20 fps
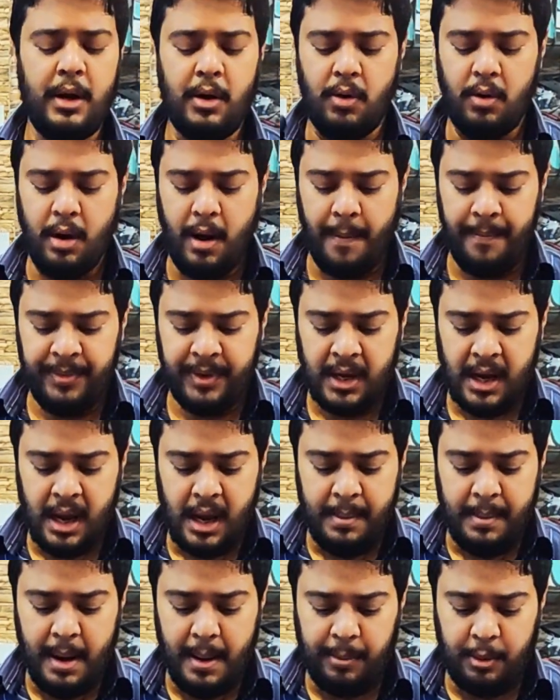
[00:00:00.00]
बैंक होगा
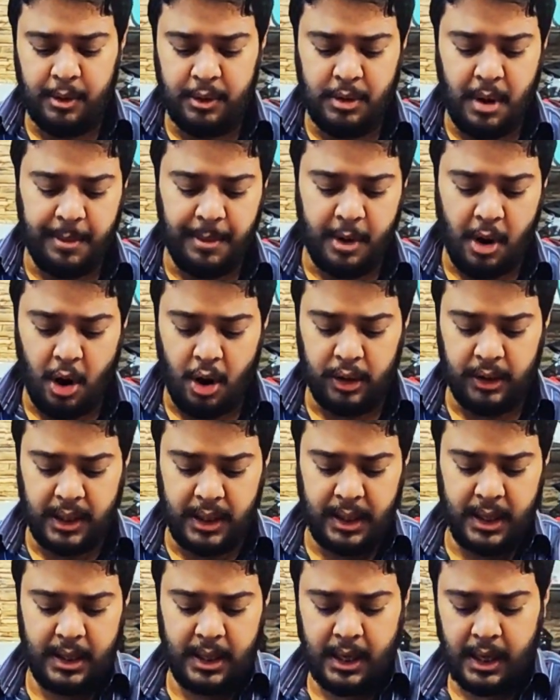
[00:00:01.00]
मैं आपको उसको आपको ऑन
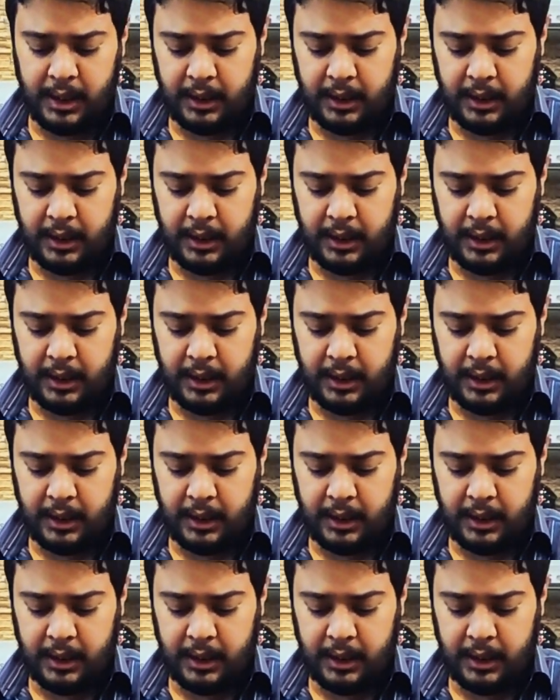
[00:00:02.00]
करके